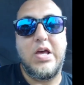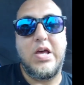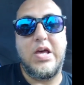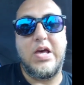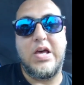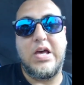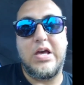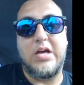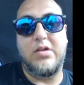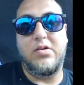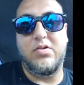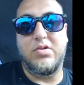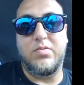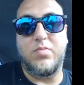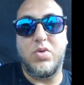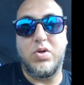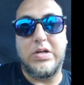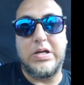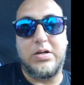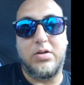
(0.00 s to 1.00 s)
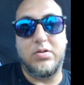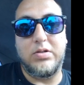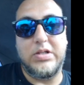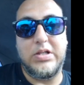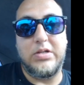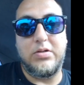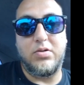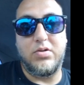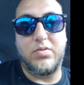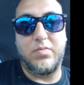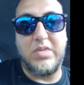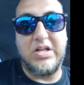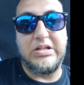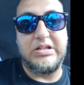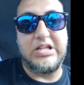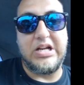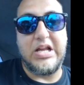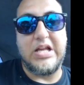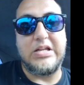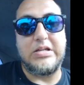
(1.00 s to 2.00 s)
Eh, los modelos del
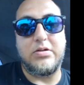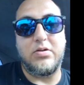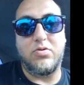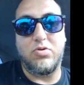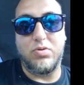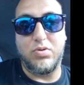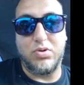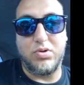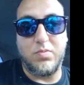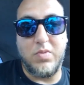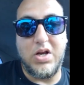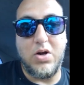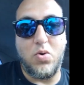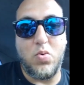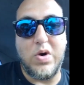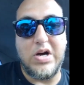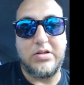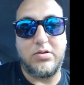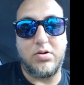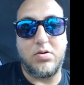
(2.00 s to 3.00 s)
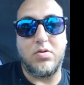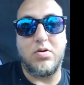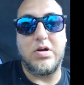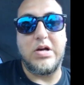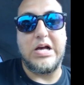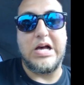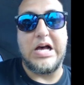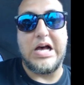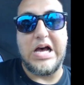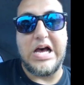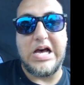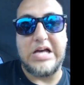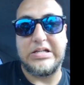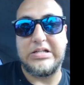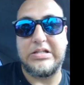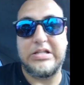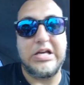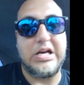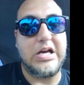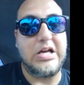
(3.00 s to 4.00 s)
2003 o 2004
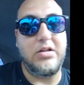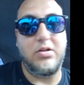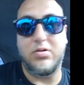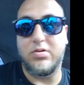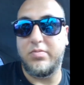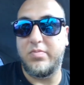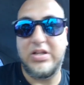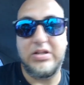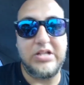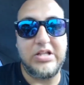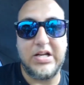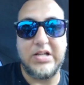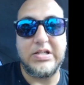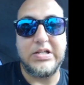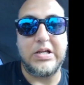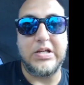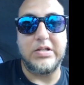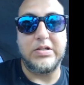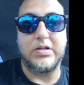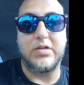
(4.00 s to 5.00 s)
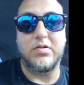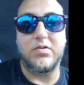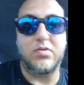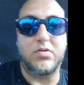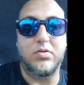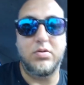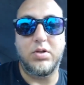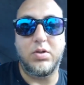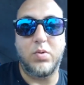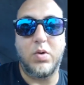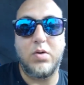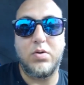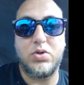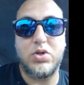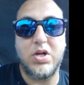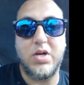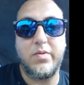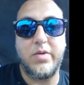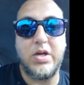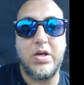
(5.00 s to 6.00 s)
hasta el 2013 que se descontinuó el
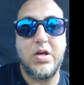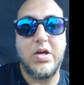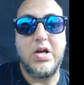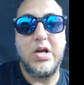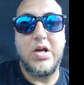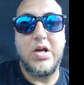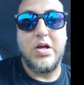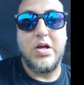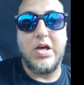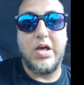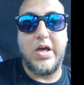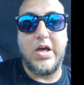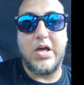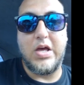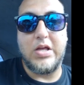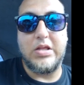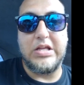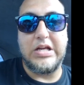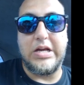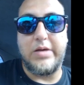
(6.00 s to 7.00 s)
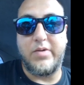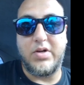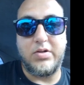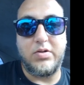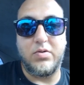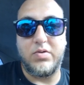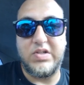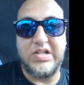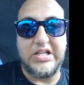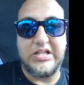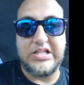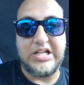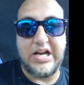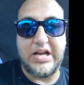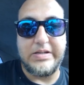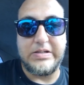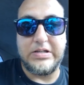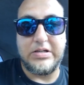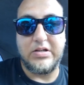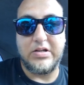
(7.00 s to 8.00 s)
Chevy eh, de la versión
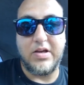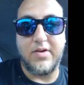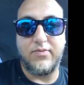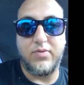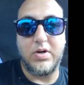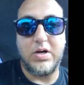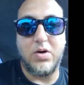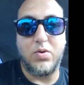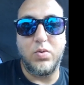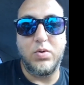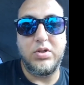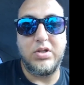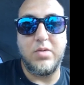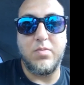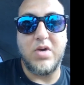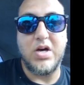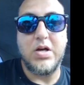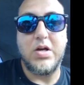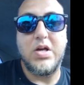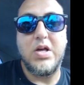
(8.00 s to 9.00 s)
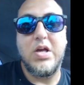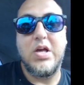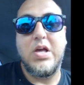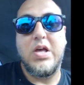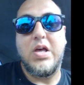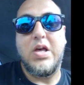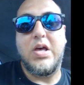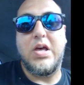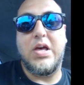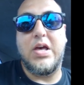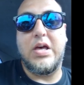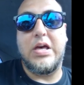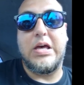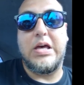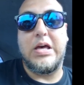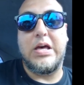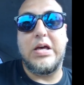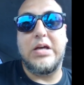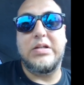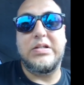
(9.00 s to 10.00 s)
C3, que fue la última.
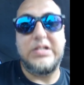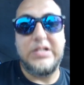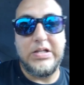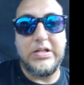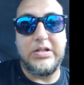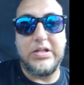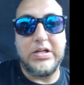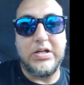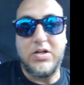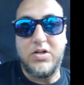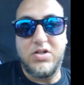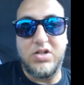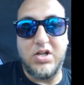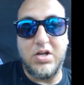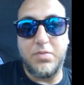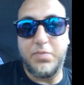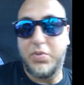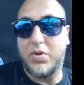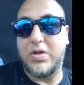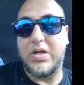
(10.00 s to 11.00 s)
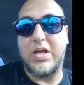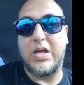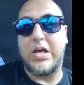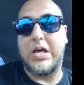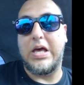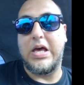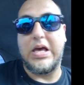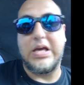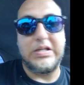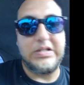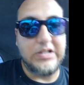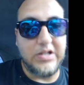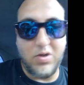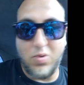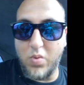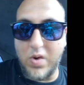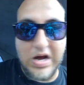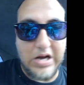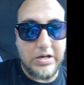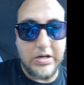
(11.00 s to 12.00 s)
Eh, si tienen chip, es
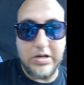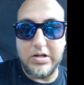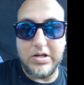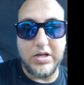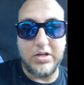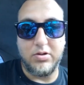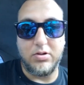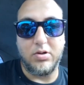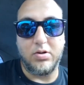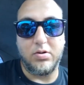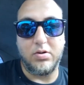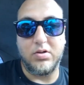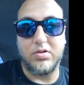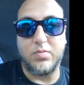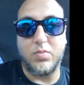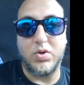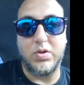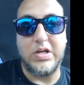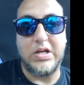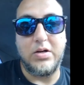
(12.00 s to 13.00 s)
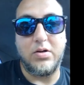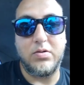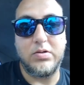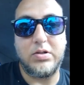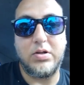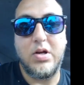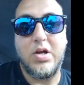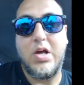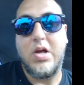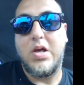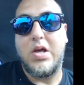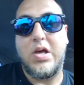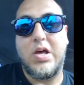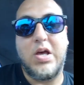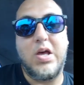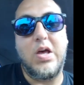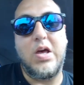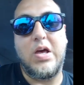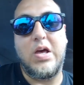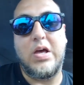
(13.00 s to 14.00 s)
igual en todos los modelos.
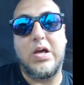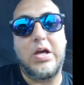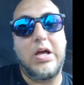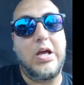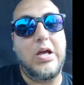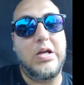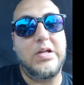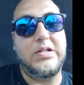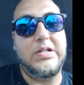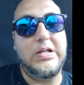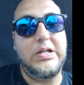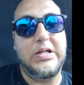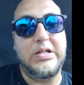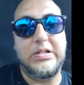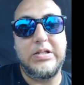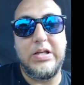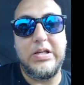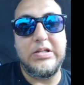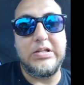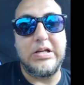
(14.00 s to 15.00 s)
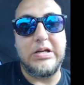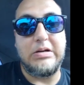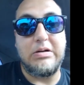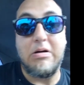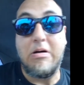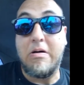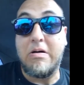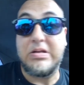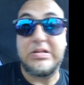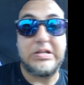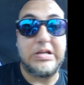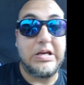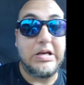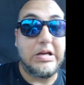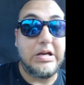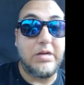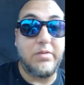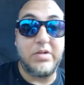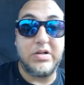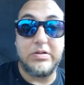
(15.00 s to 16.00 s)
Eh, si les dicen, no, es
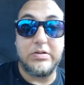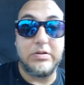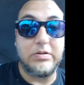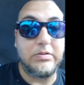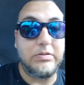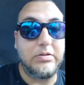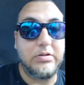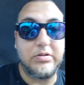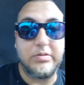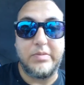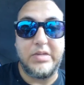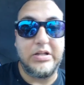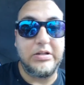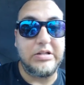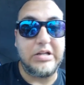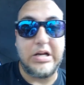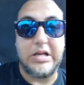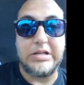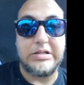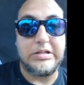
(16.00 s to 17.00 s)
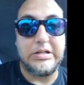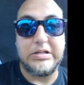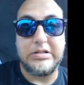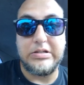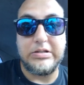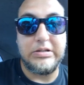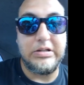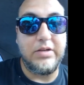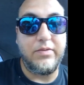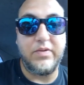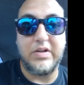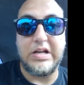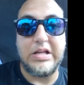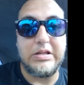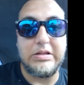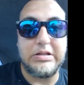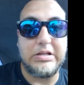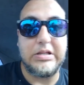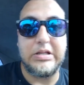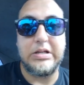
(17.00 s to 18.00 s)
que la versión 2013 es
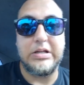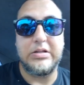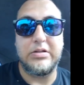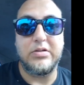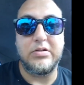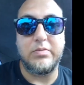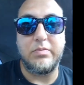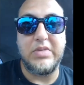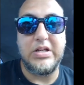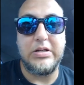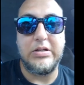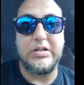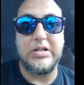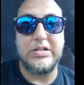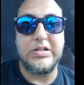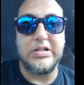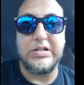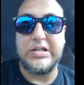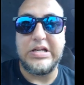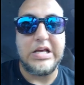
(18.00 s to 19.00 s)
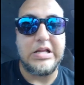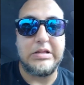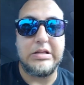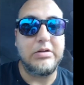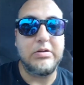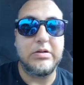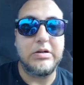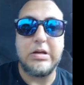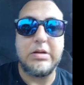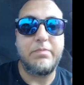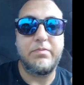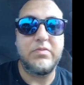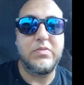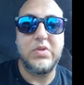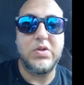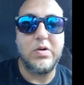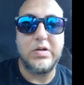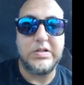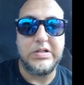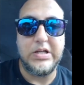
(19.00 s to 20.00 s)
diferente de la 2017,
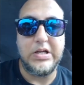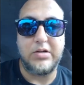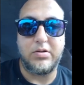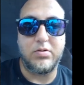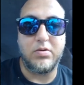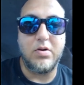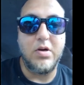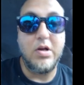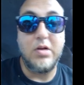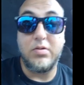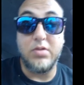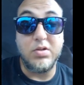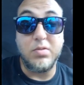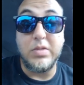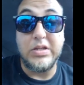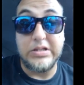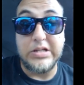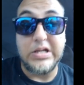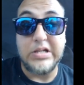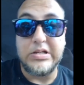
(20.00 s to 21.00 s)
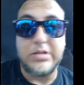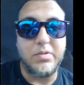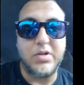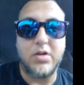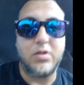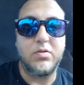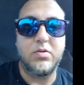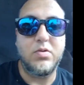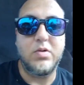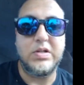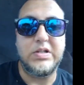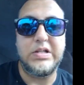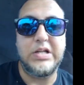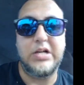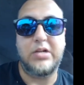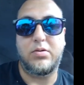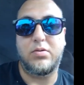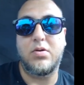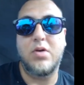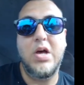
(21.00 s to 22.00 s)
no, es cierto. 2013, pero no es
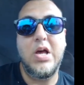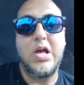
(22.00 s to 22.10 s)
cierto.